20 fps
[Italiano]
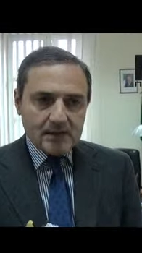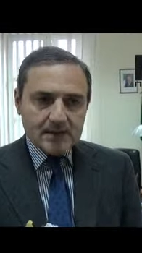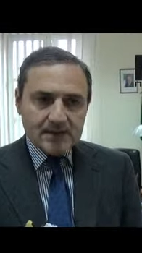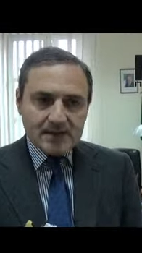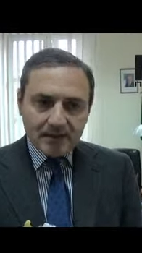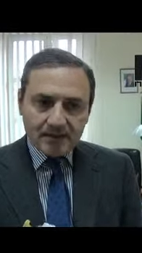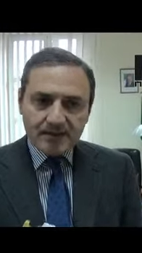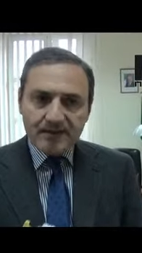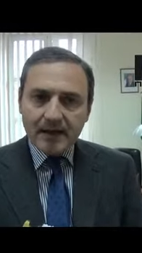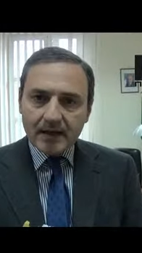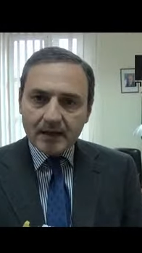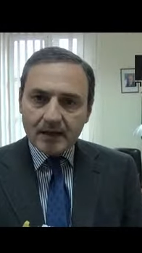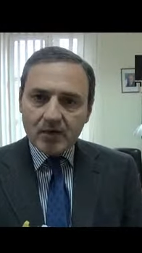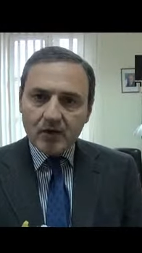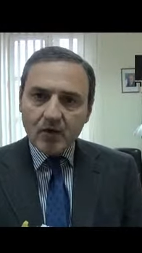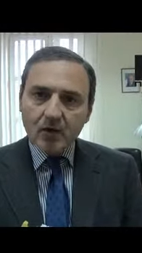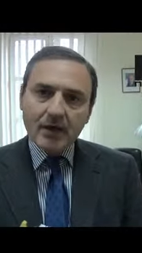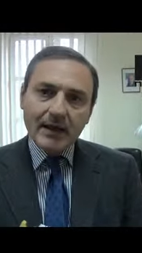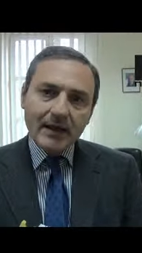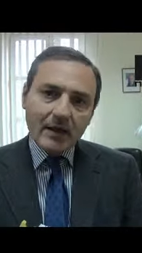si
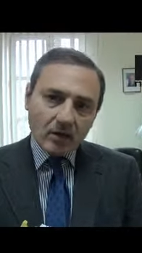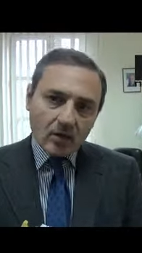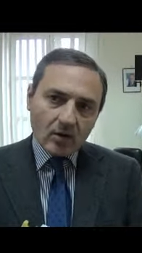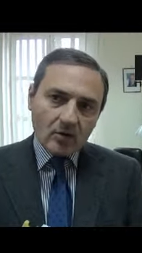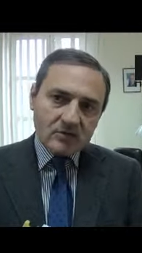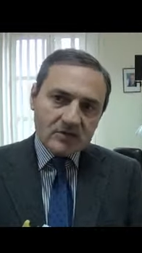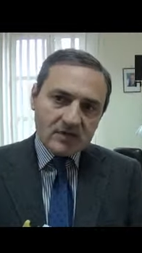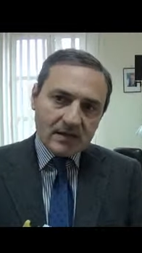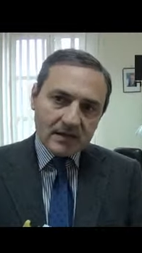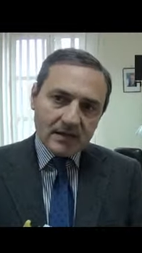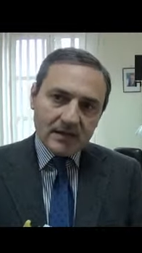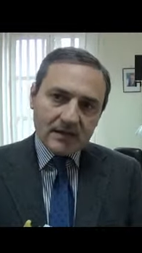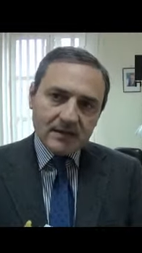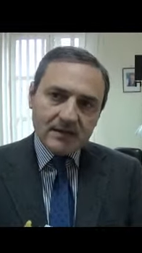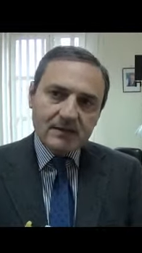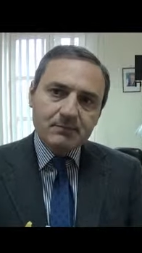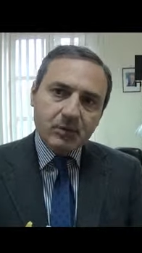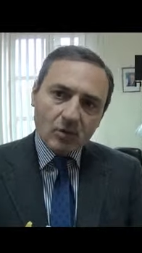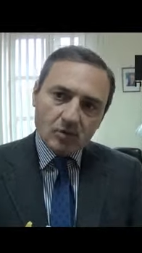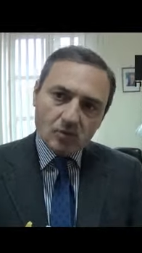fanno le cose che
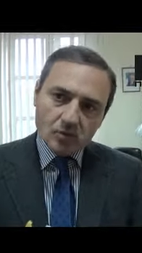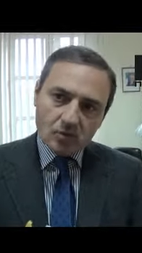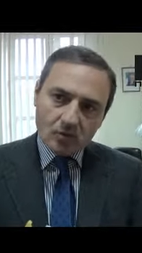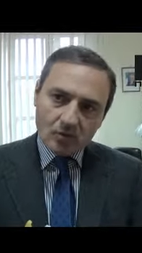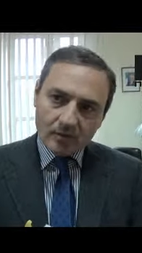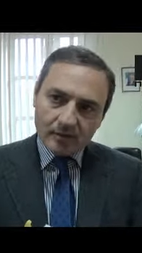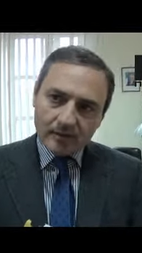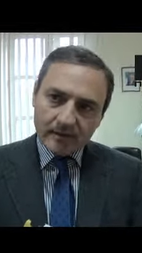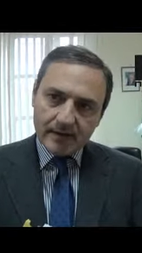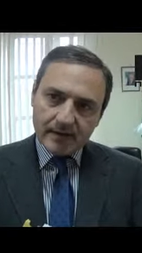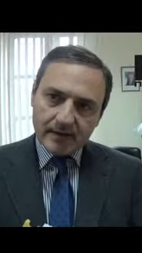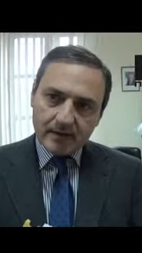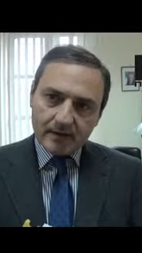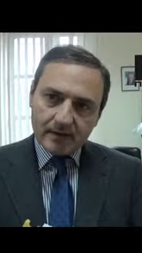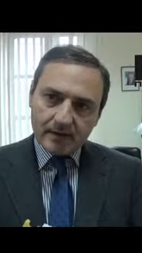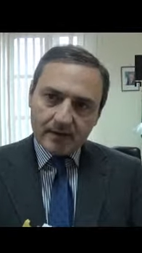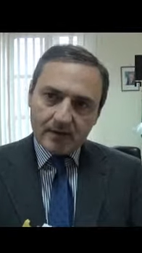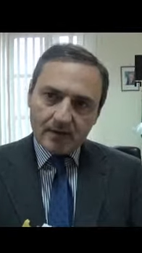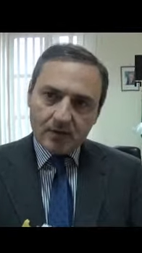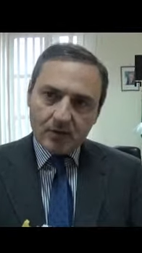si possono
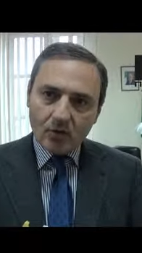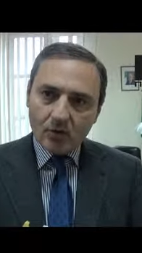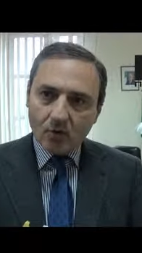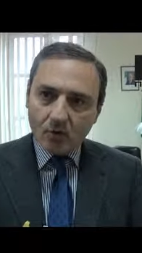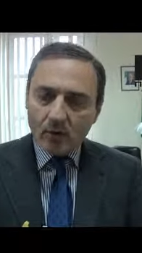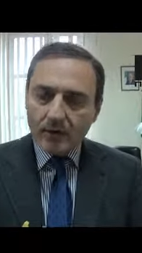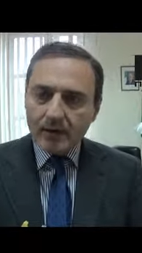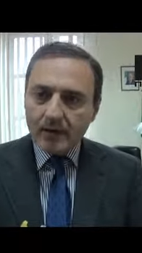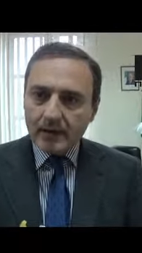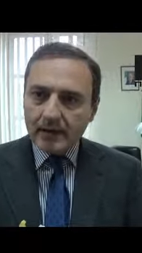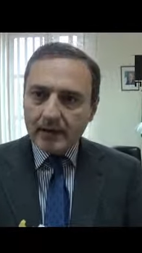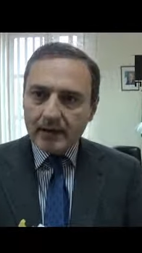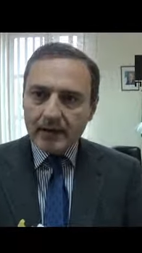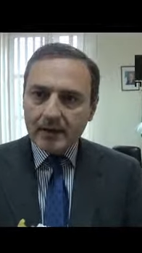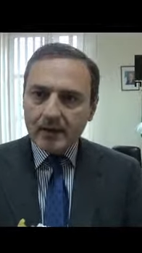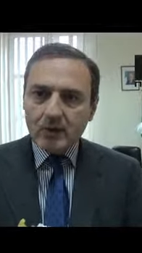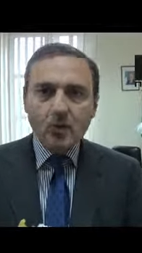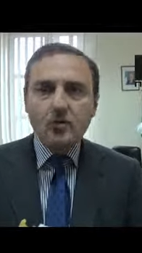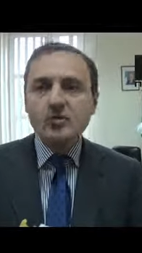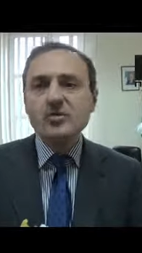fare, non quelle
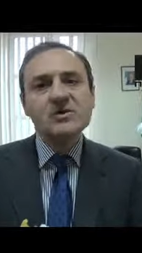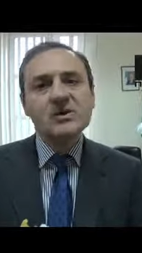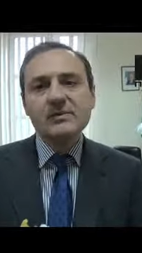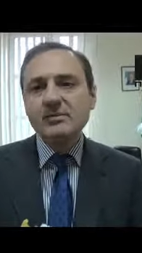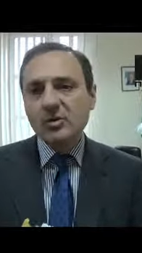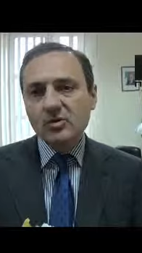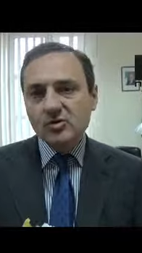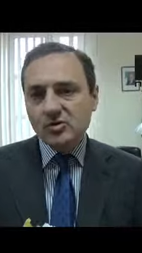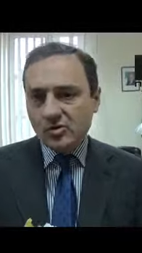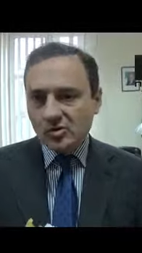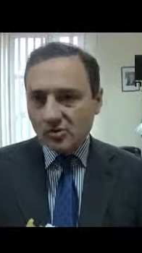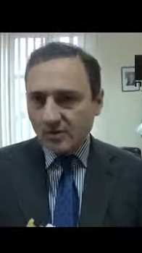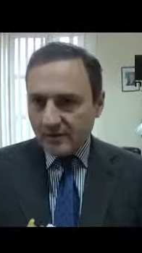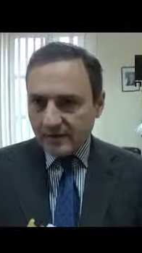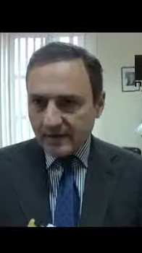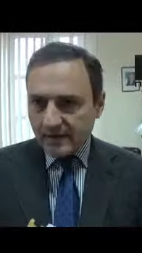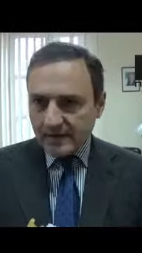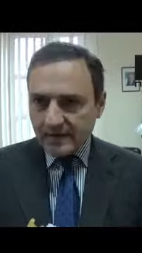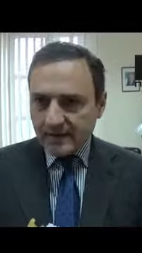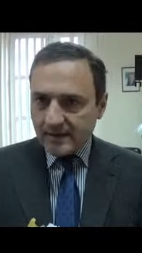che non si possono
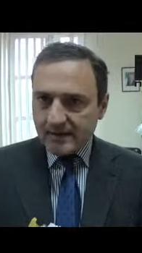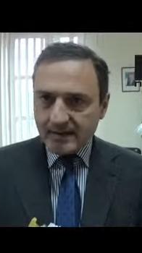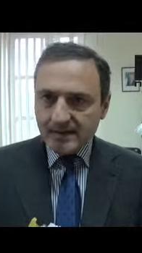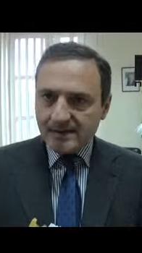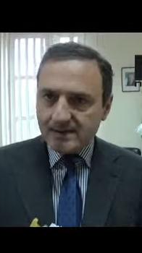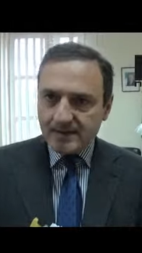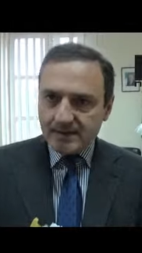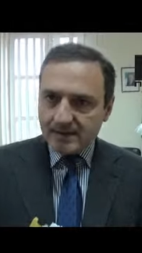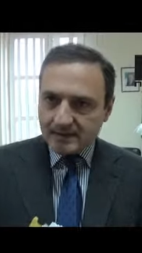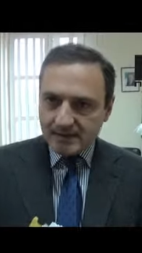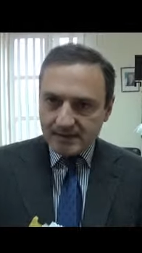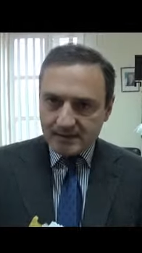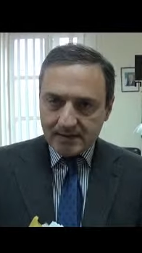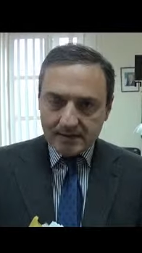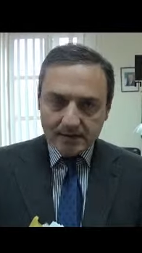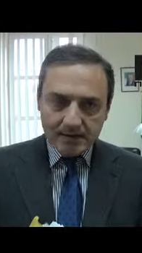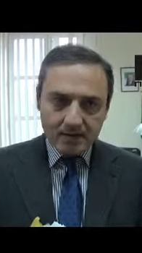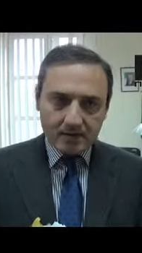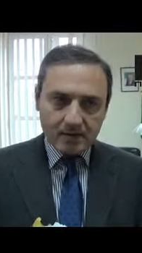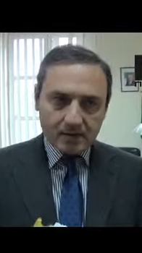fare e che si
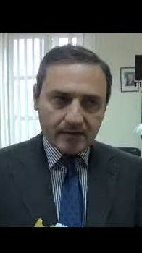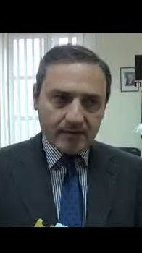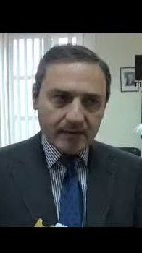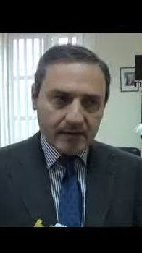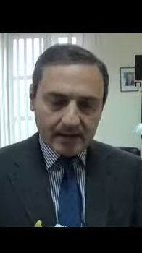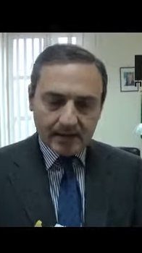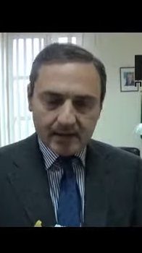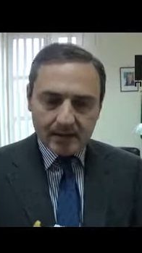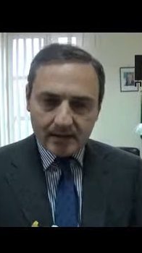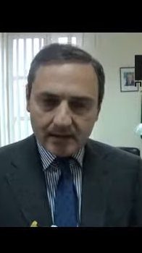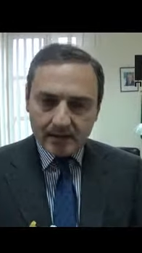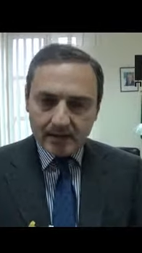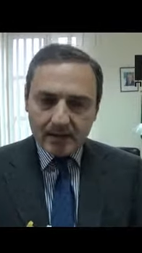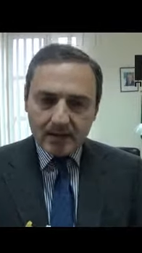desiderano fare.